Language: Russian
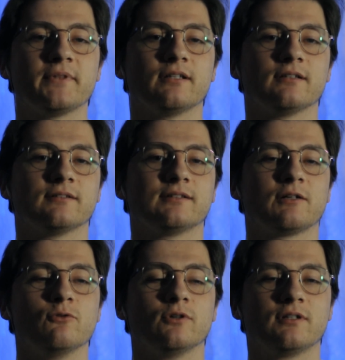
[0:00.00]
э,
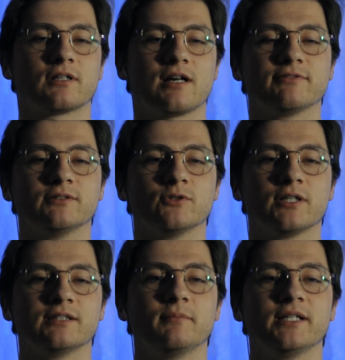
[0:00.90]
такую крафтовую,
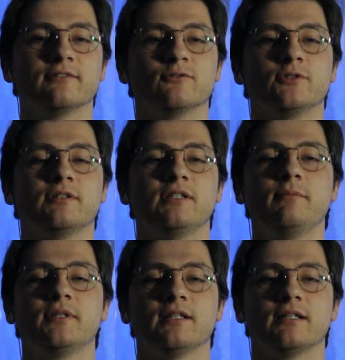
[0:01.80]
хендмейдовую, не
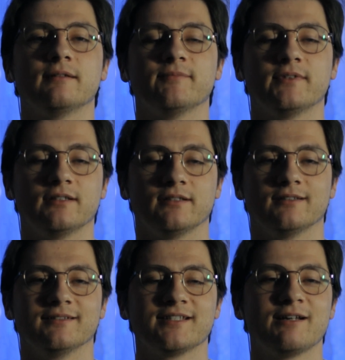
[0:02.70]
именно
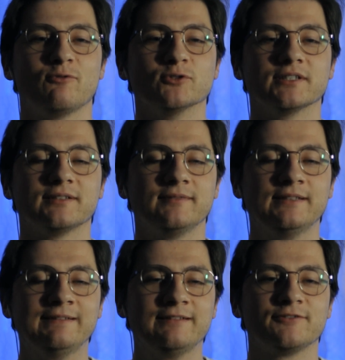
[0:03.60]
э, на заводах
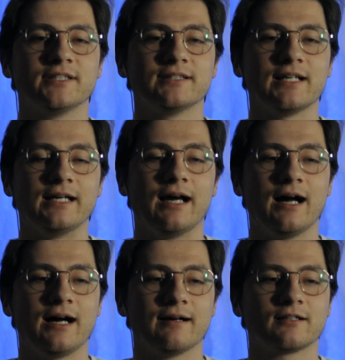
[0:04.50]
в Китае,
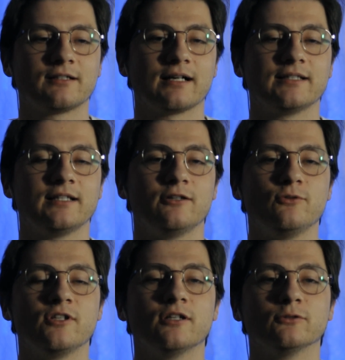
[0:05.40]
а когда это
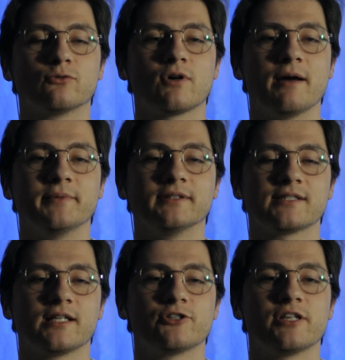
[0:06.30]
люди делают руками,
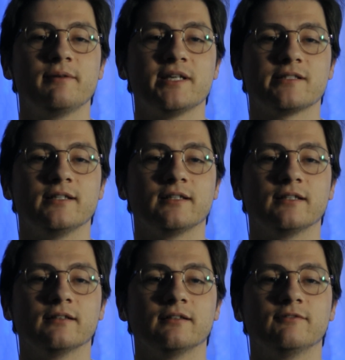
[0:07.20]
настоящие
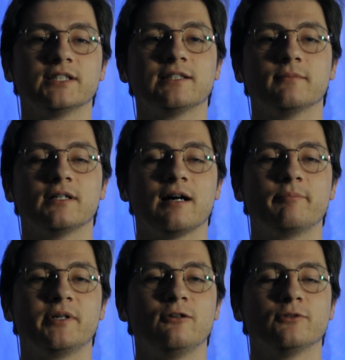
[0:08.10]
ремесленники. В этом
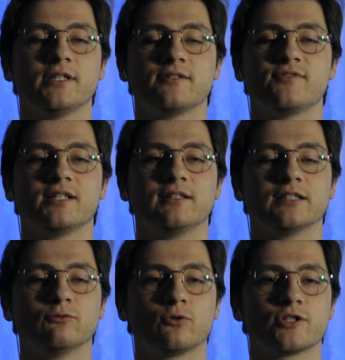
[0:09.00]
определенно есть
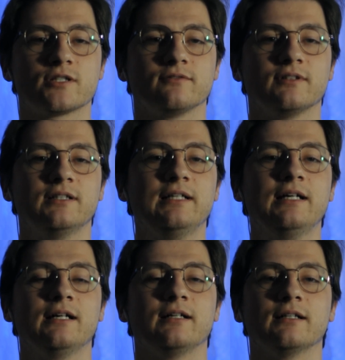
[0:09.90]
всегда творчество,
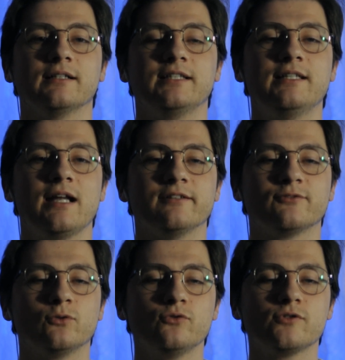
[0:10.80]
а, гениальный
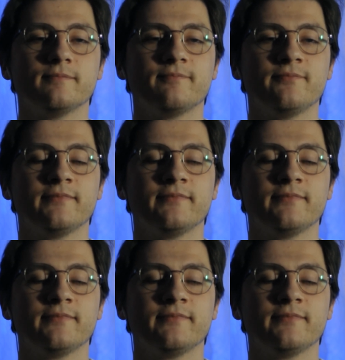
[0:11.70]
вкус,